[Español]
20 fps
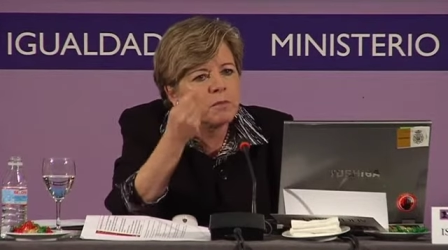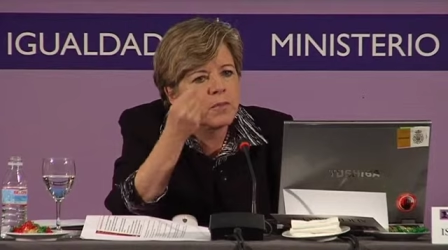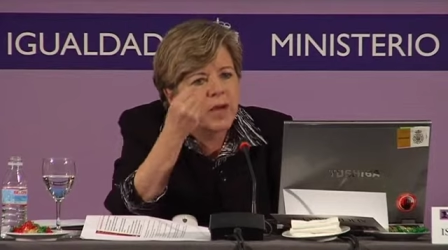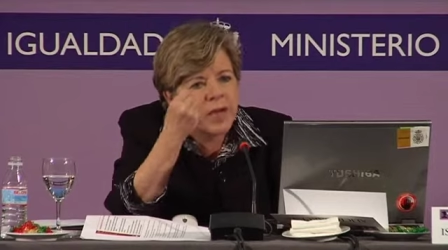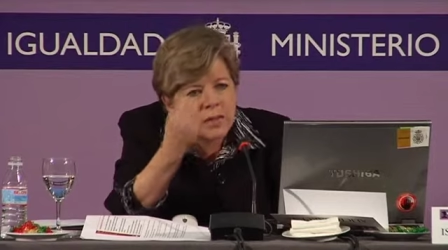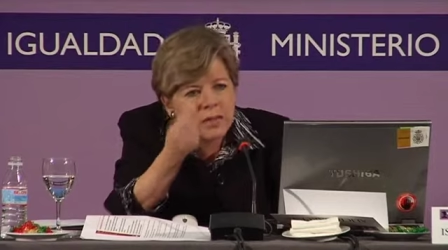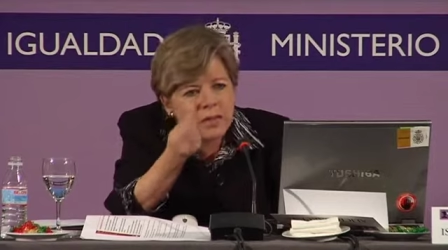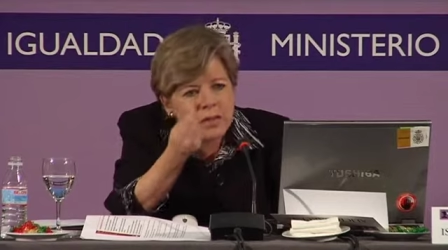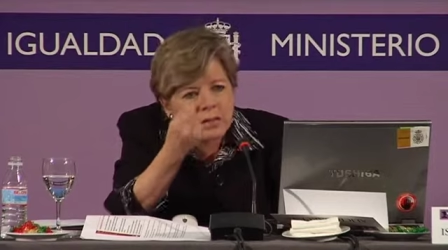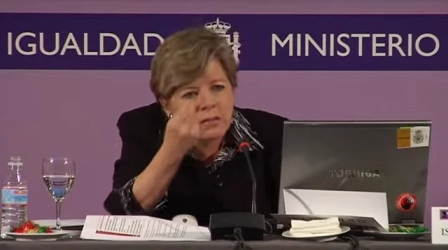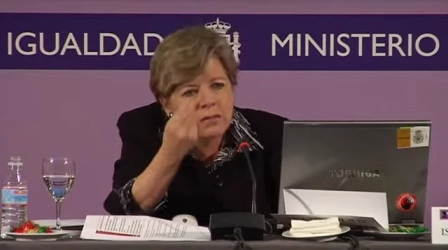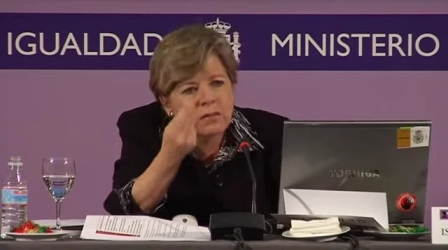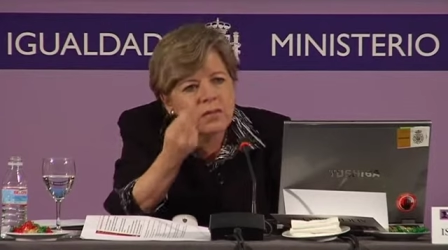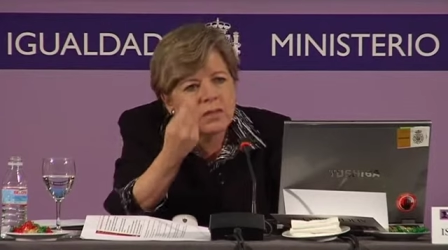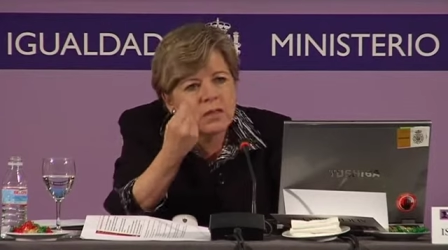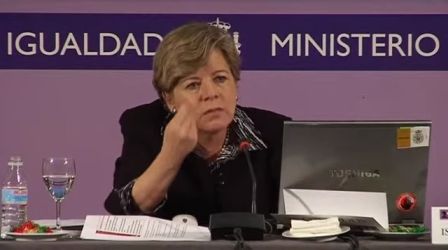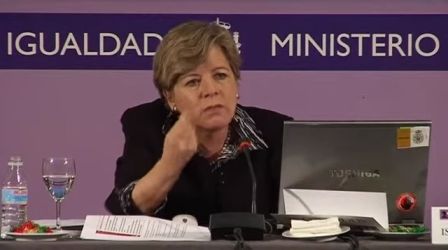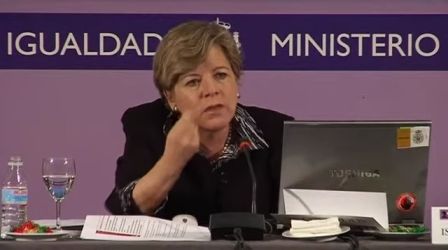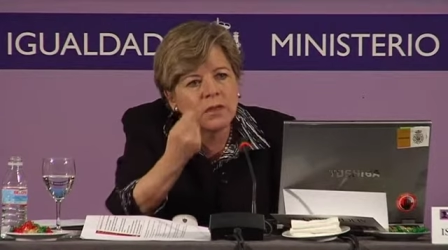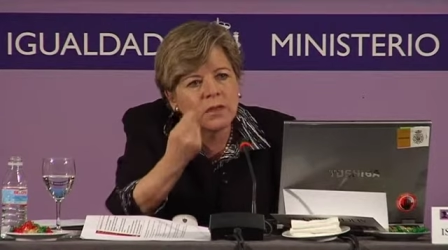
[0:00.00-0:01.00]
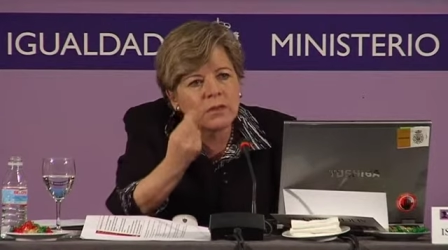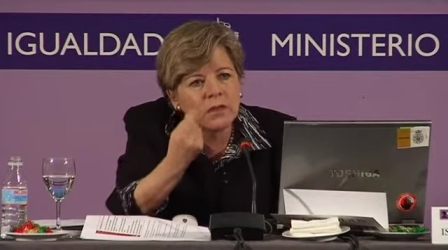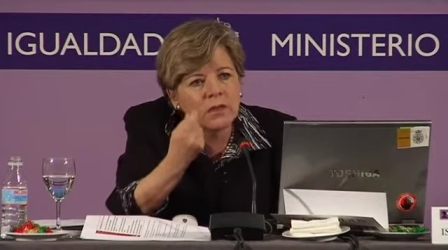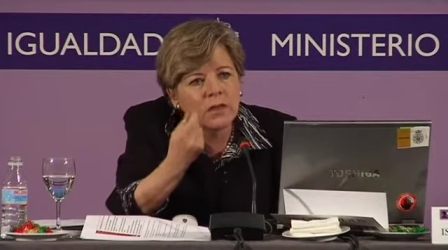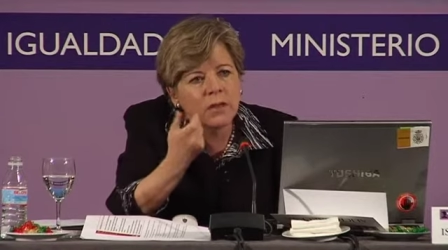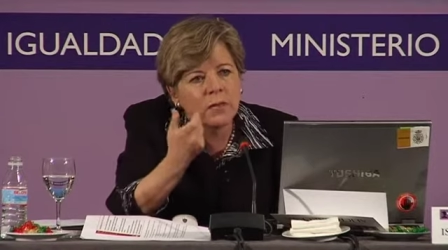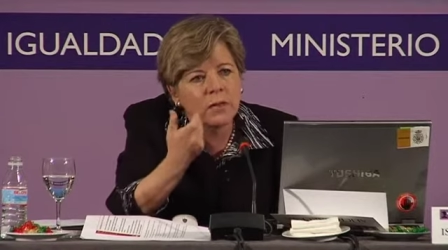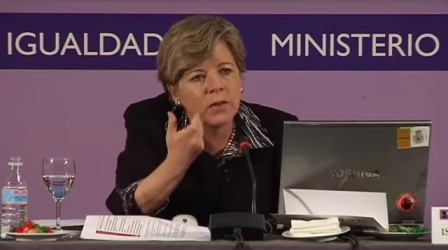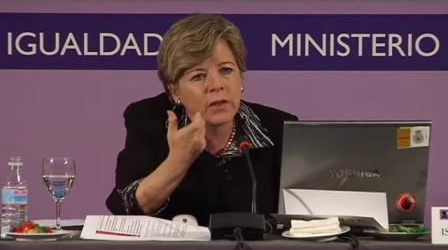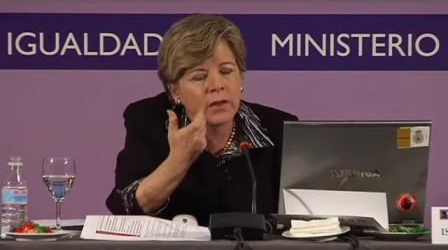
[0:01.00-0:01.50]
más sensibles
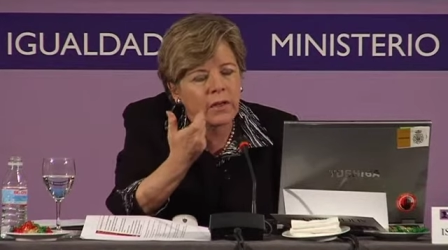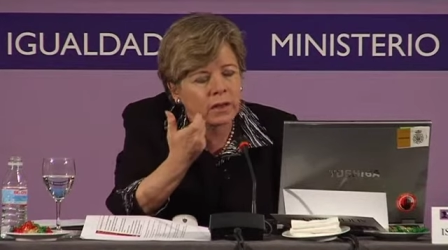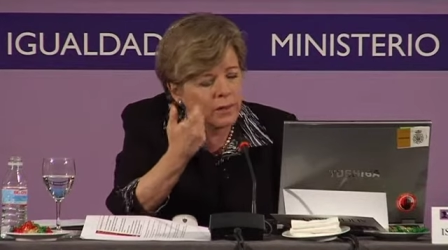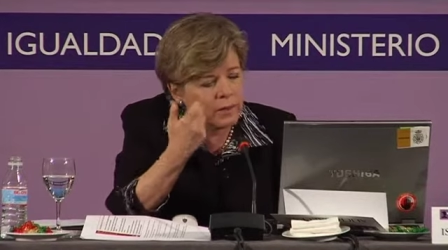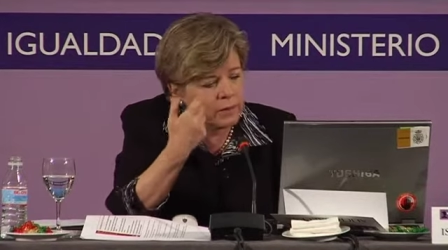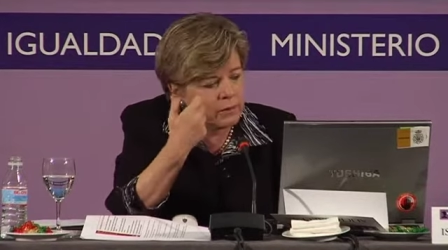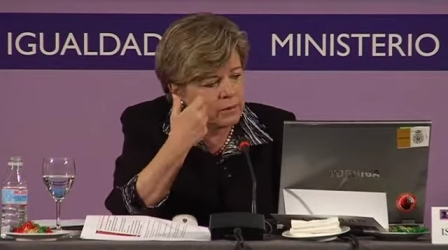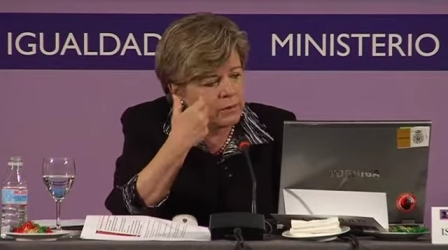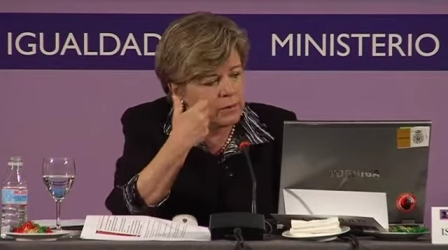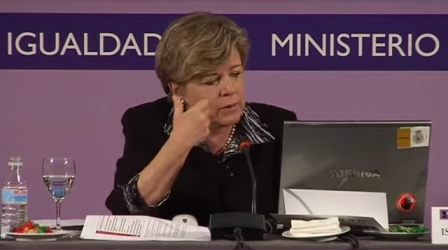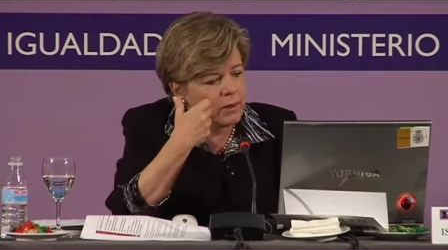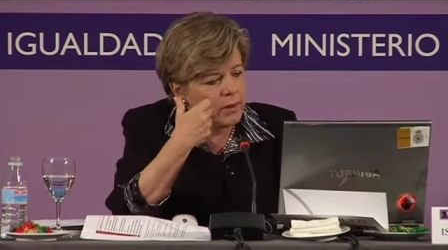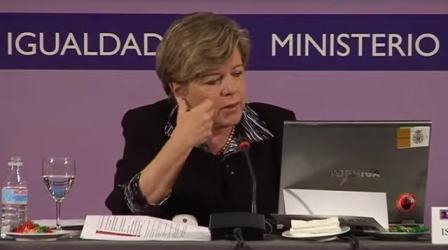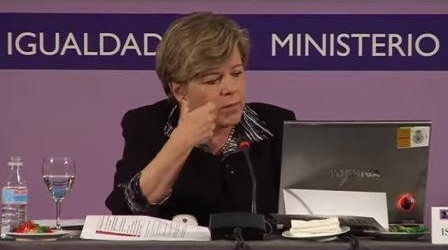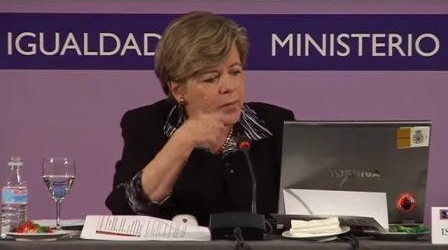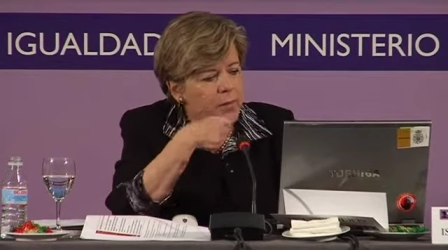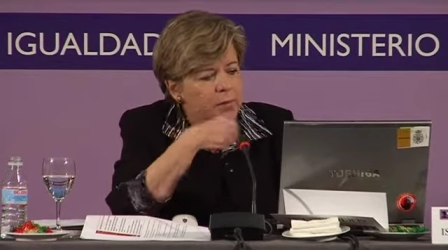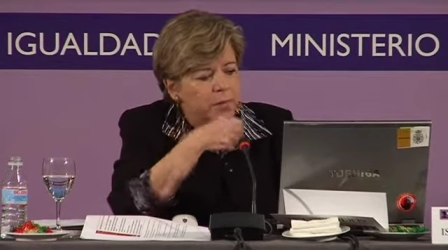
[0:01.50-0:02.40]
en América Latina.